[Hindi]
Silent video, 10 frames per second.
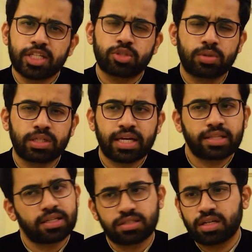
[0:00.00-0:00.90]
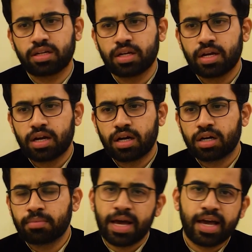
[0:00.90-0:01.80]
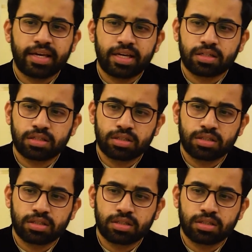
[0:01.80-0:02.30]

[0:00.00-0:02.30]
एक स्टूडेंट कहता है सर आ, मैं एक